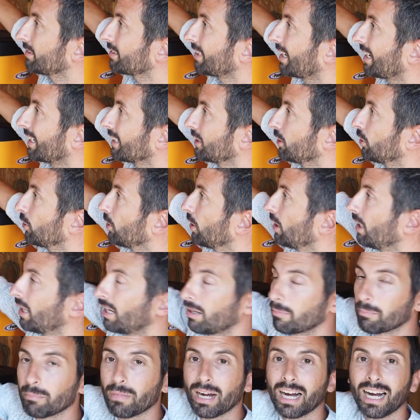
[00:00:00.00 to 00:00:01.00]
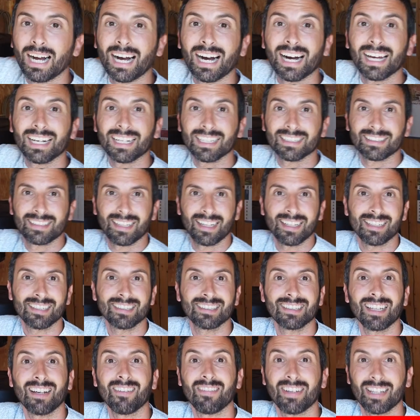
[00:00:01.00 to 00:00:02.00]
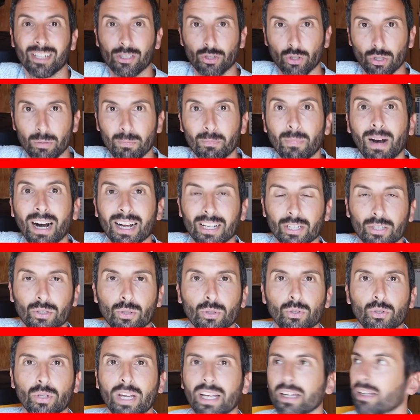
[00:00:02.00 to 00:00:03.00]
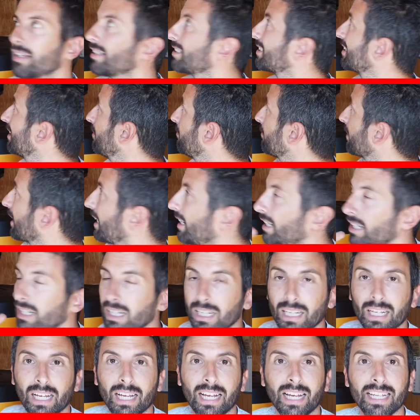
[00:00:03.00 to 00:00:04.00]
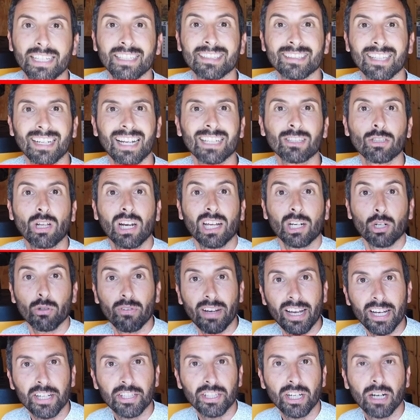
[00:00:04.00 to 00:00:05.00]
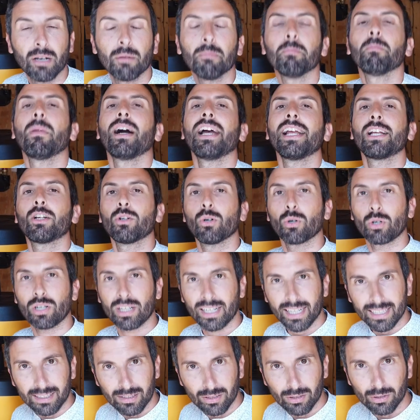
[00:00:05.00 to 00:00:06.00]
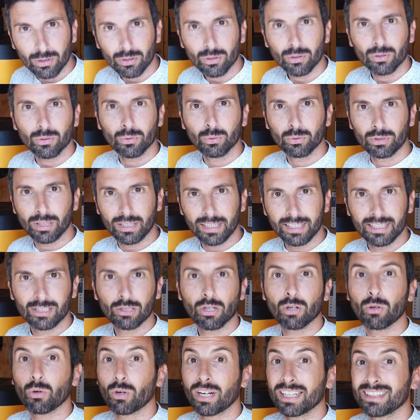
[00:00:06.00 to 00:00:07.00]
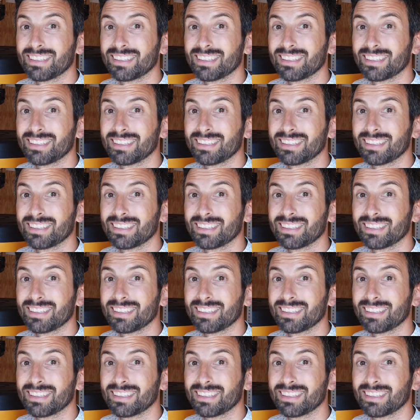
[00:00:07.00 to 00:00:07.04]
dettaglio, ma ha la testa verso il basso, cioè sembra installato alla rovescia, ma è il corretto utilizzo, la